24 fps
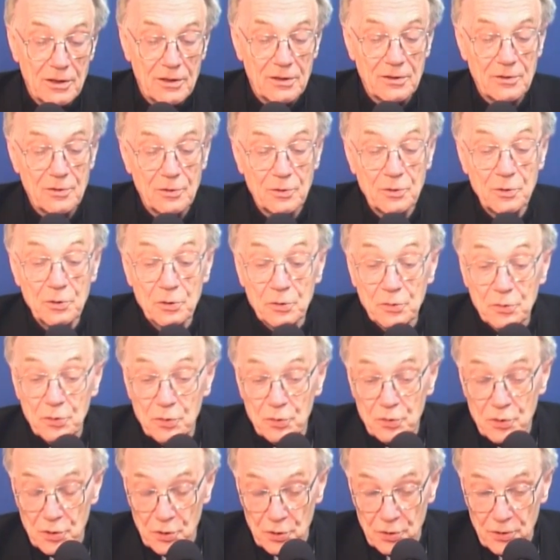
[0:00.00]
euh, le nom
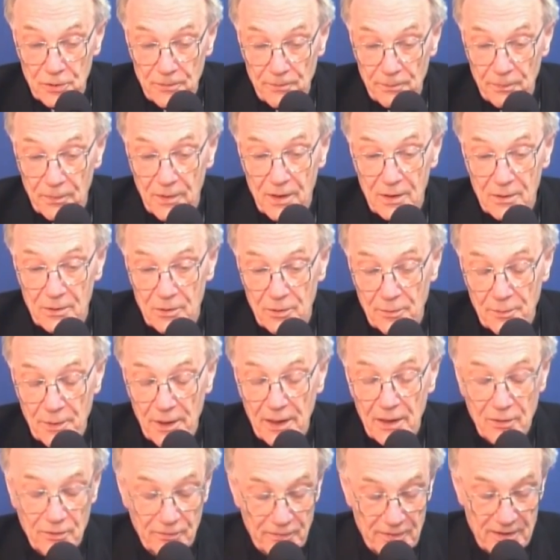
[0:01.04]
de Dieu, le
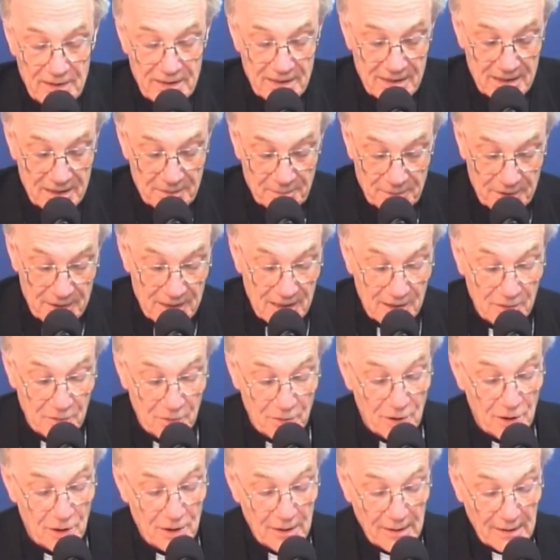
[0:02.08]
Père, le Fils et l'Esprit Saint,
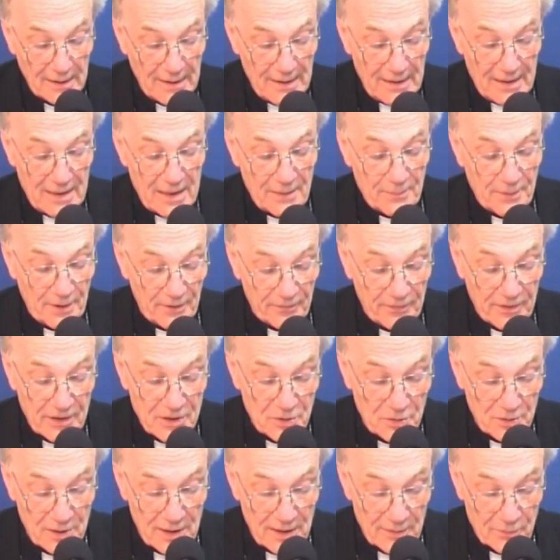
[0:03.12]
donc euh, la
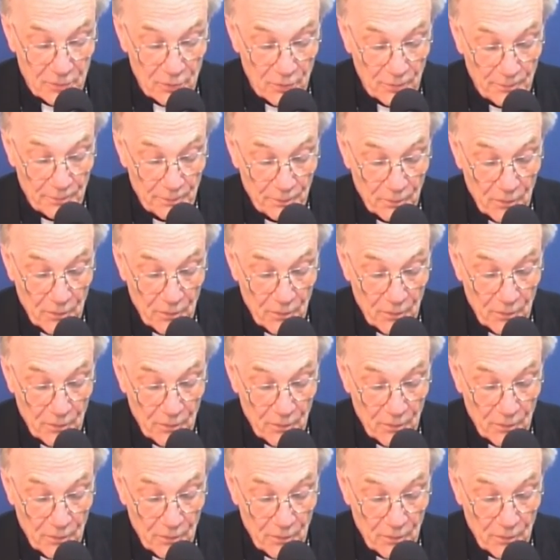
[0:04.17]
perfection de l'amour.